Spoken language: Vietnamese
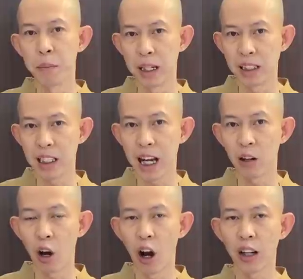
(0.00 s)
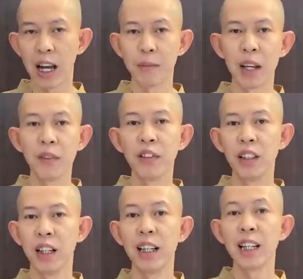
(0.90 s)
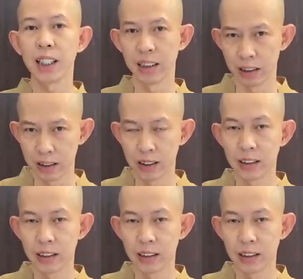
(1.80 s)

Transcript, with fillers: miễn sao họ cảm thấy vừa ý là được.